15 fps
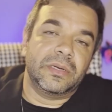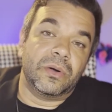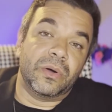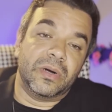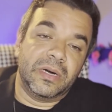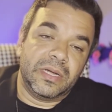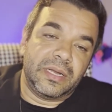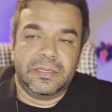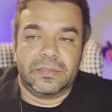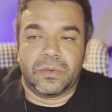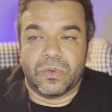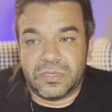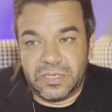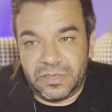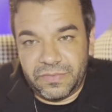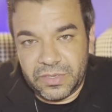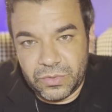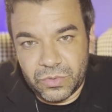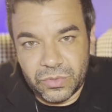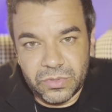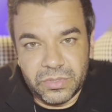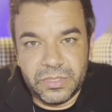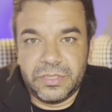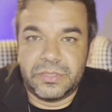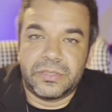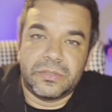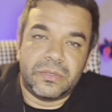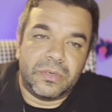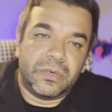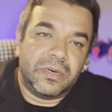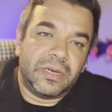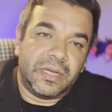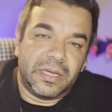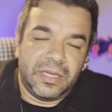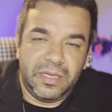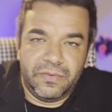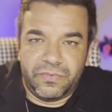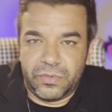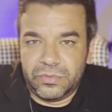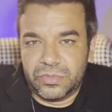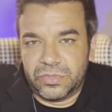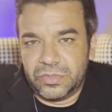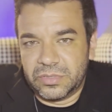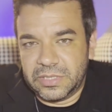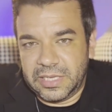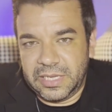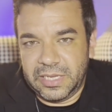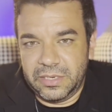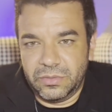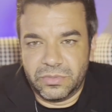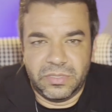ora conservadores, ora revolucionários,